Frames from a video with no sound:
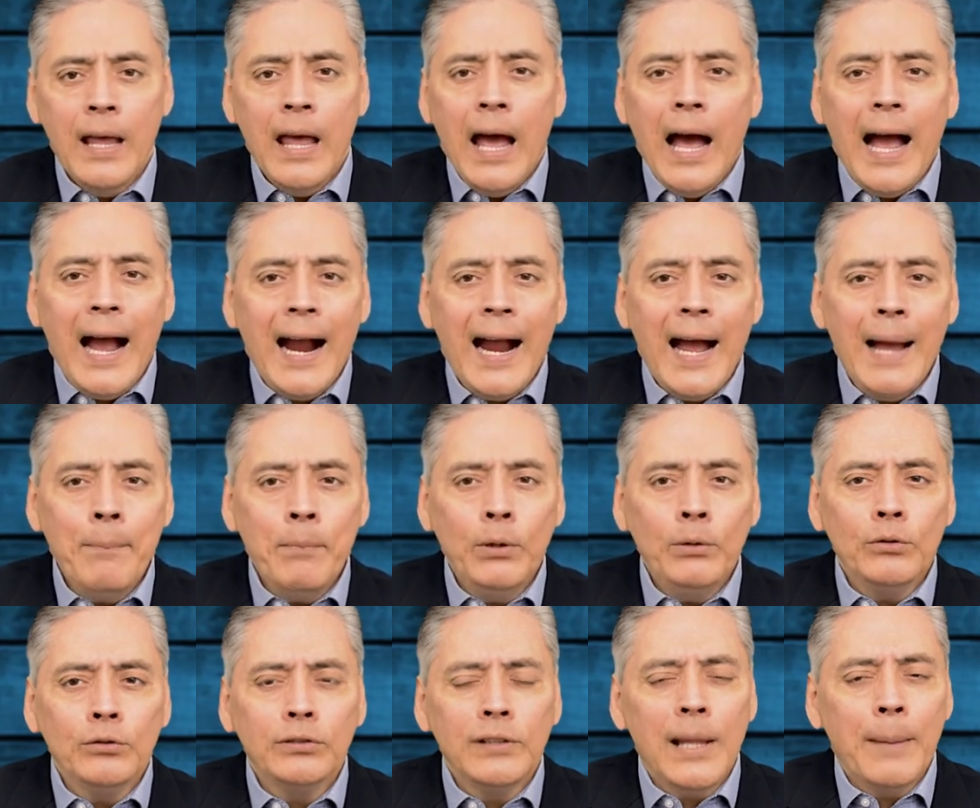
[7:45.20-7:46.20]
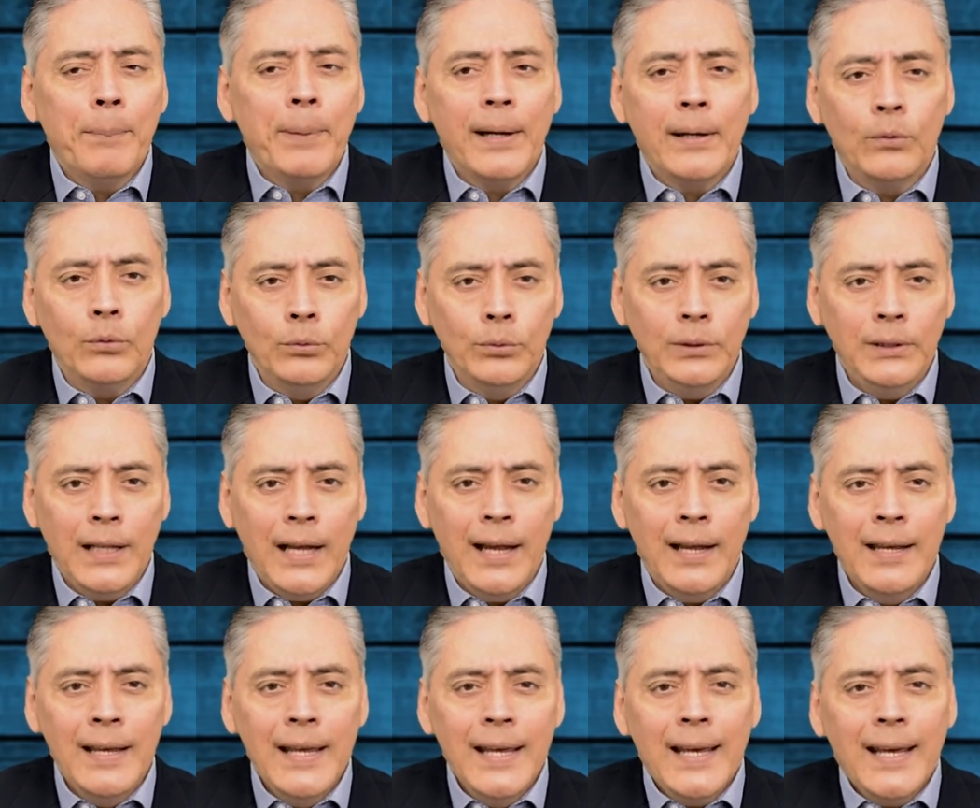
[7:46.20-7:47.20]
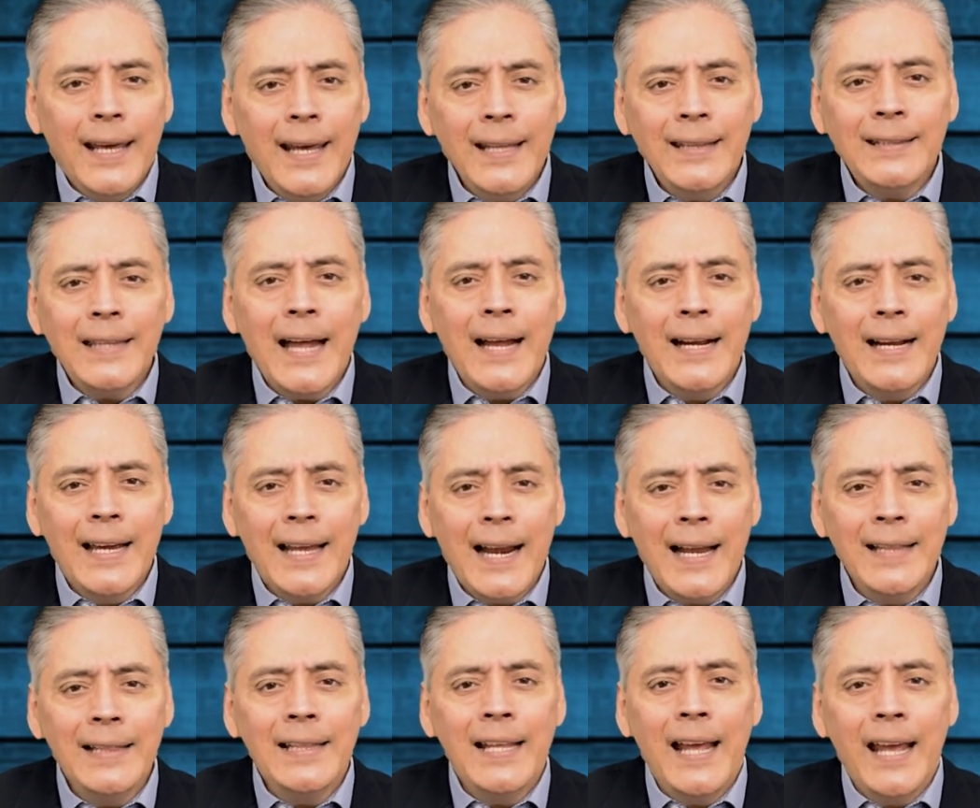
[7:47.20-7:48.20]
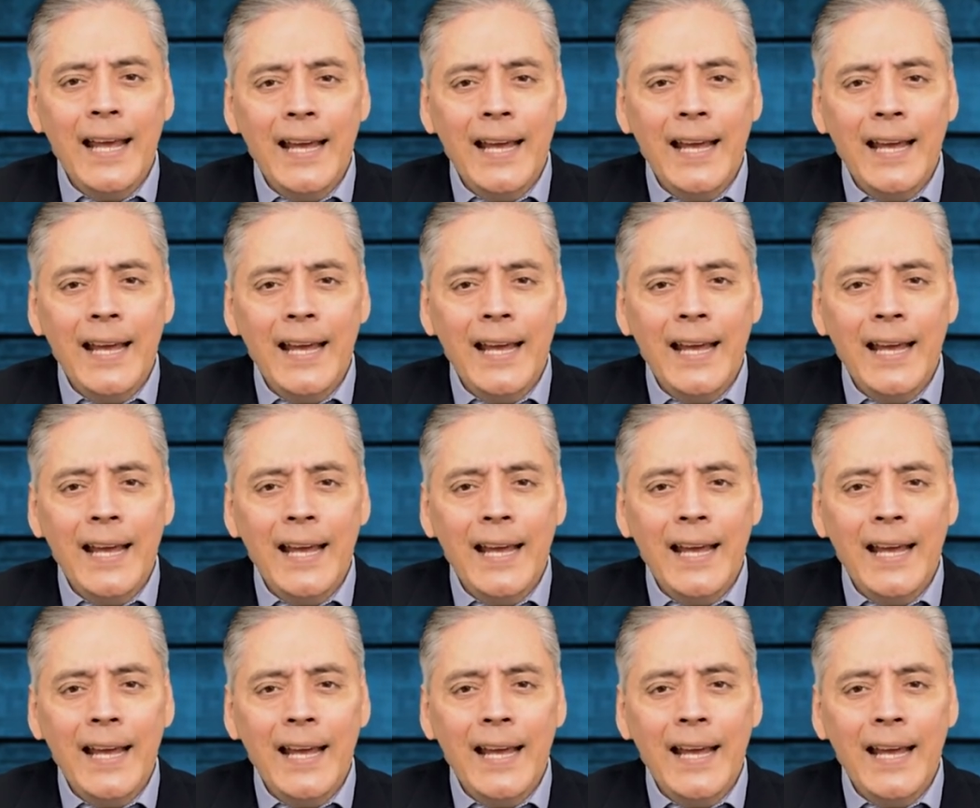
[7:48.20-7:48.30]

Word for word: Hagámonos la pregunta, ¿qué tan grande